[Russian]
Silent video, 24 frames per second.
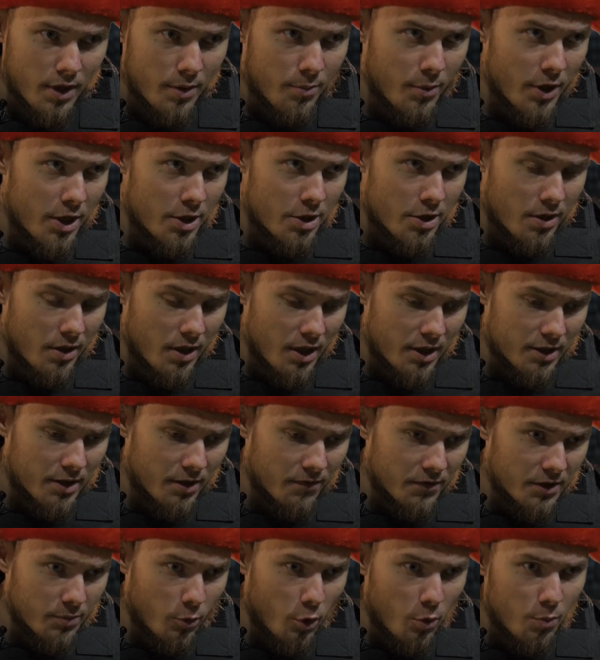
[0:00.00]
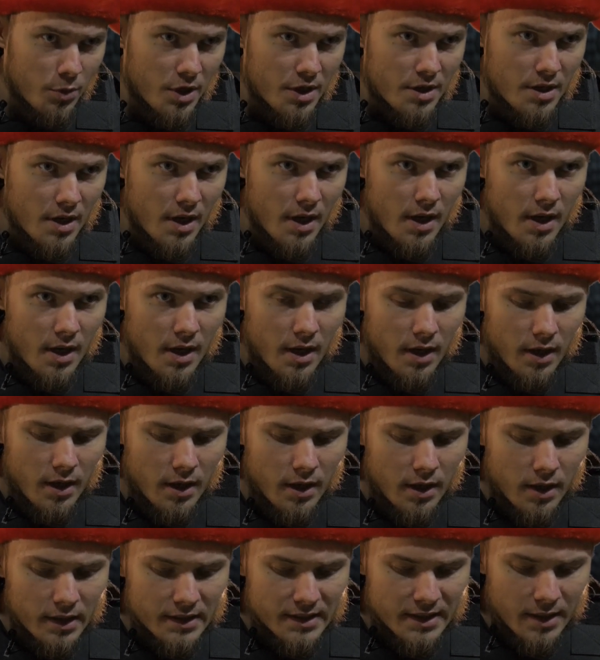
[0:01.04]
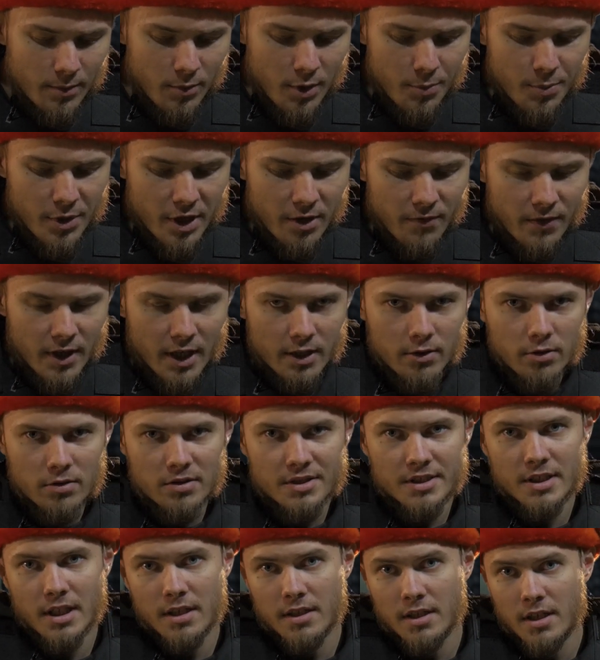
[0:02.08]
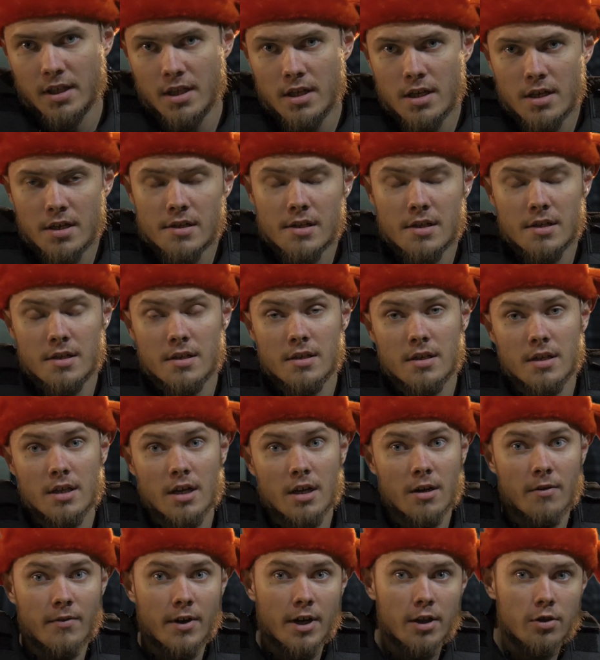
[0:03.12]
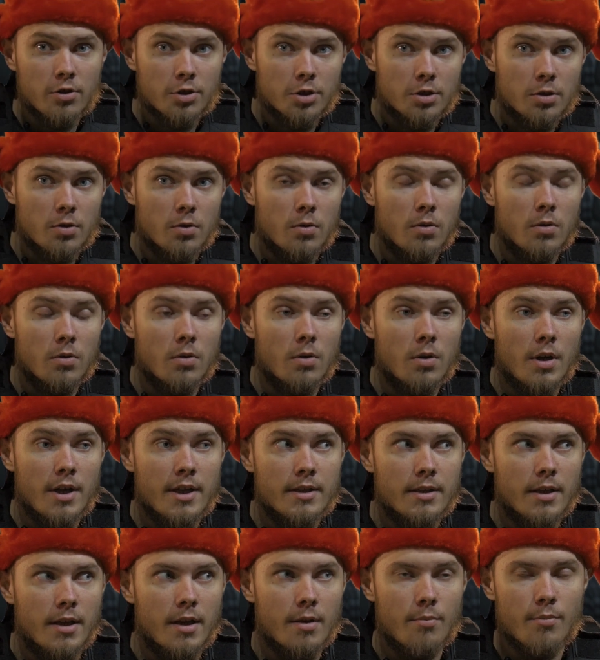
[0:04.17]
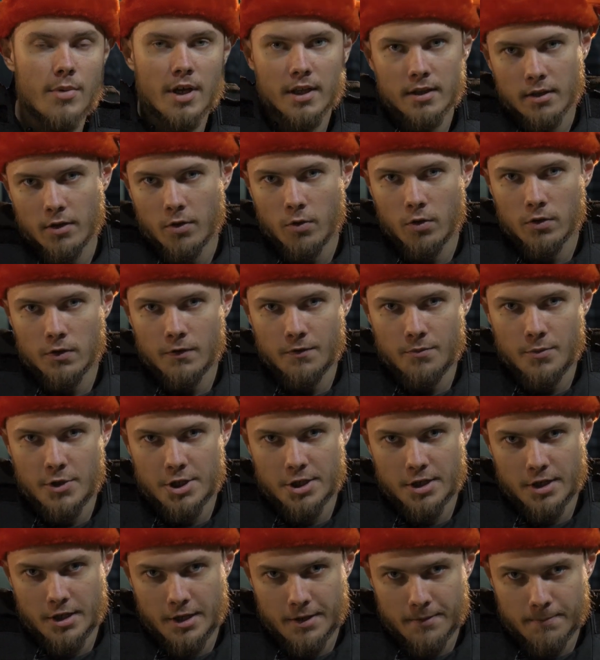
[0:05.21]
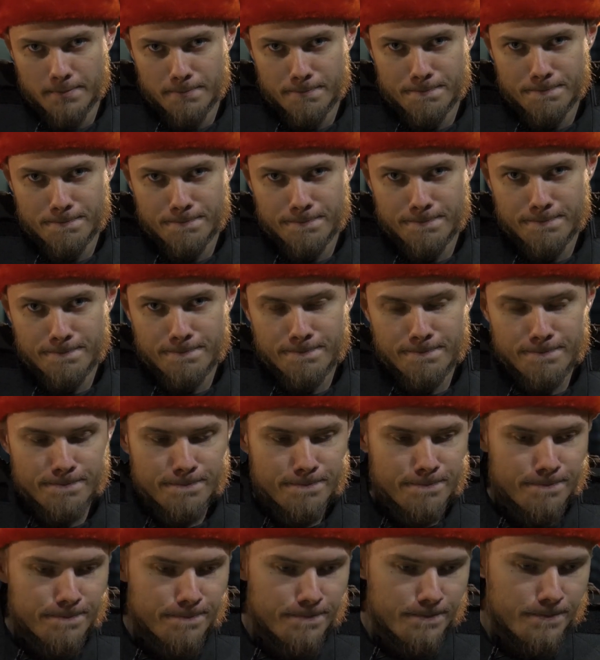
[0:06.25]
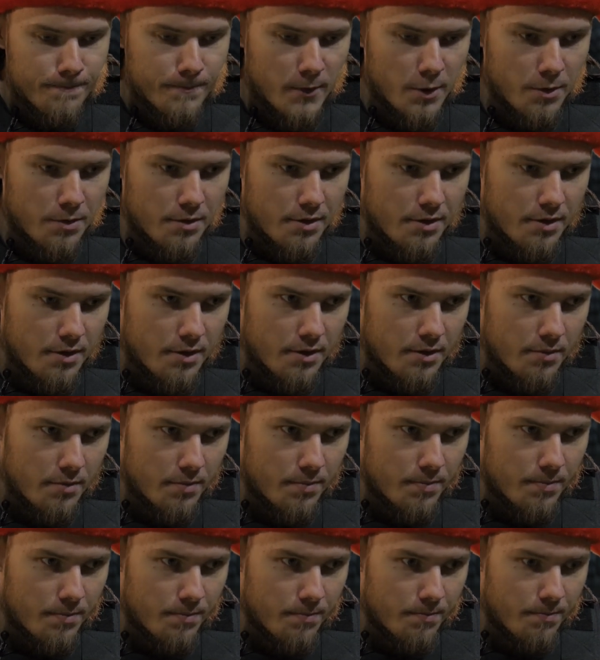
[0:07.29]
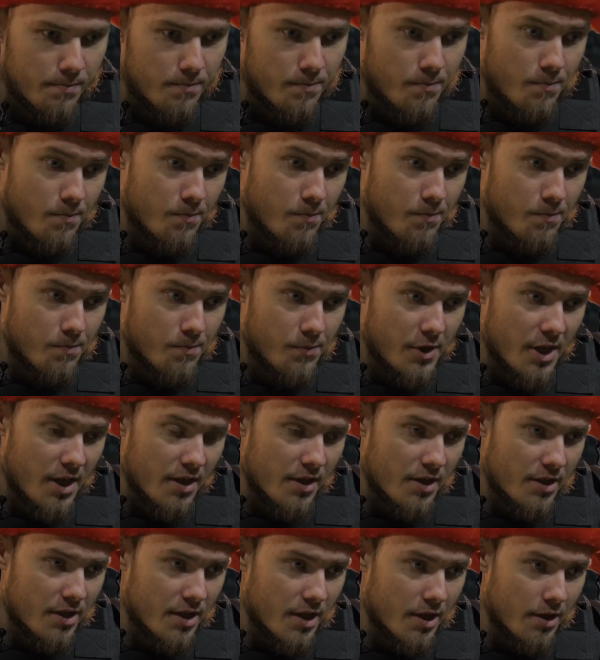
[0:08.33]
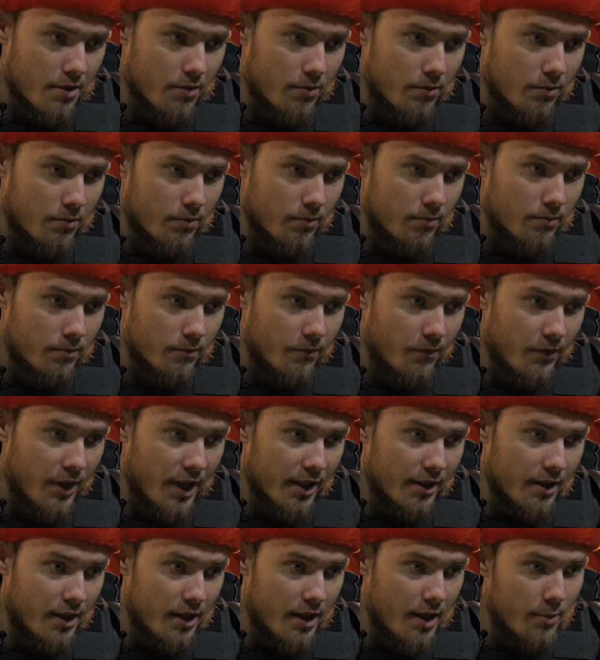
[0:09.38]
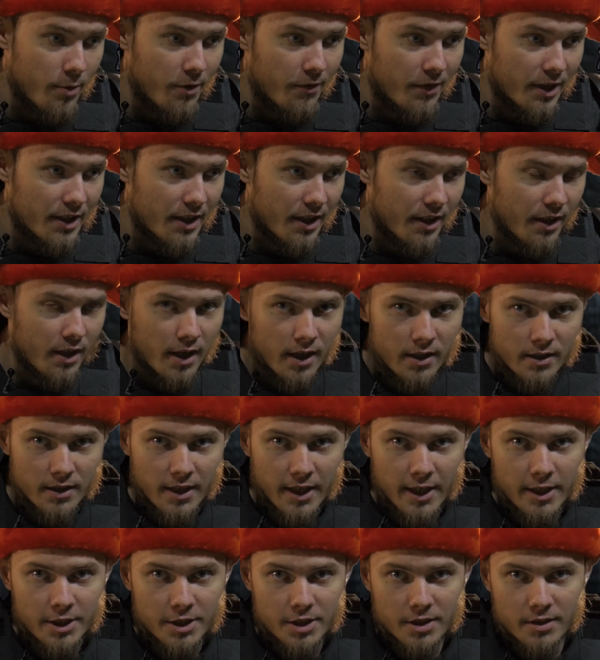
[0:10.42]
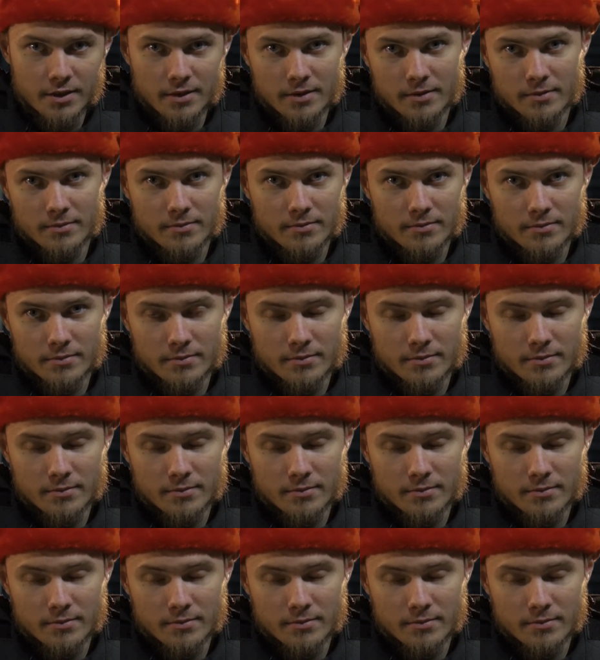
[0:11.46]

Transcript: Ну, опять же, если вспомнить э, самый первый анонс Танк X, я говорил, что это ребята кот в мешке. То есть, я не знаю, вряд ли я бы в это играл дальше.